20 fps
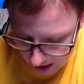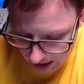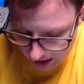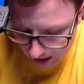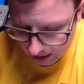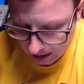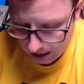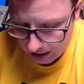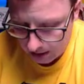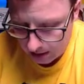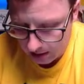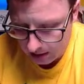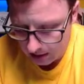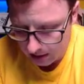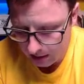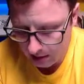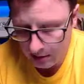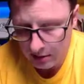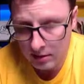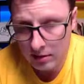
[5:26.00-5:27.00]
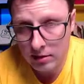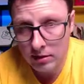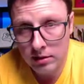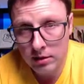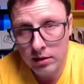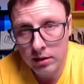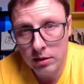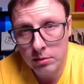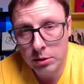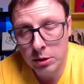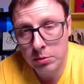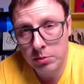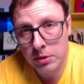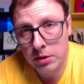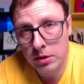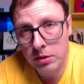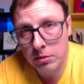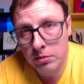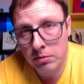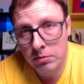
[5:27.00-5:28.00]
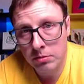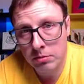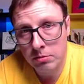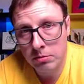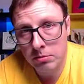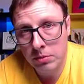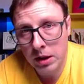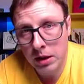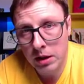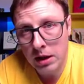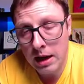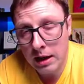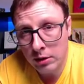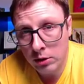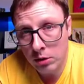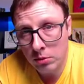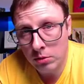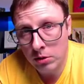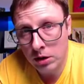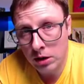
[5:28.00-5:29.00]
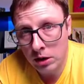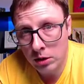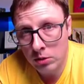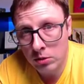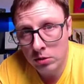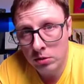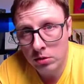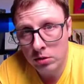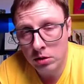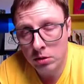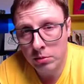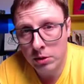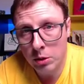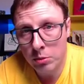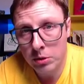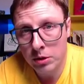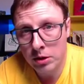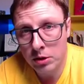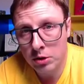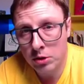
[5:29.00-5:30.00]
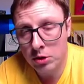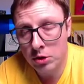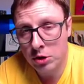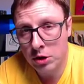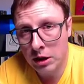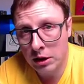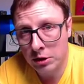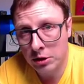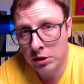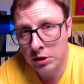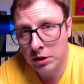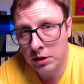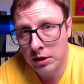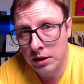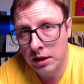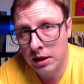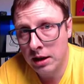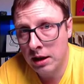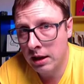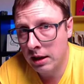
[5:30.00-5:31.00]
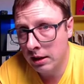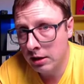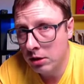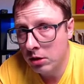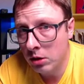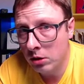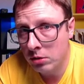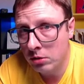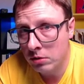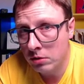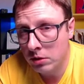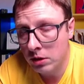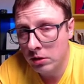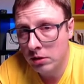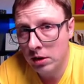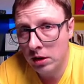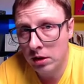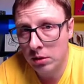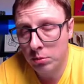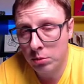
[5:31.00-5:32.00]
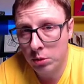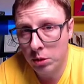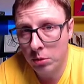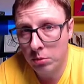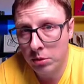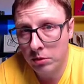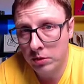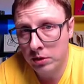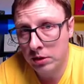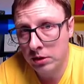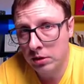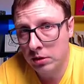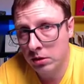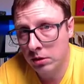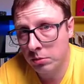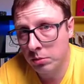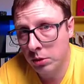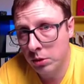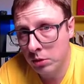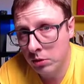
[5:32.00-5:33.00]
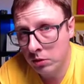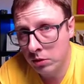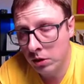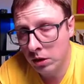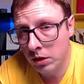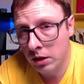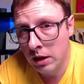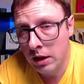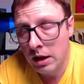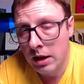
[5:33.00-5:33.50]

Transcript: Ale teraz, yy, gdybyśmy mieli atom glinu, to miałby też 13 elektronów i wtedy byłoby wszystko porówno.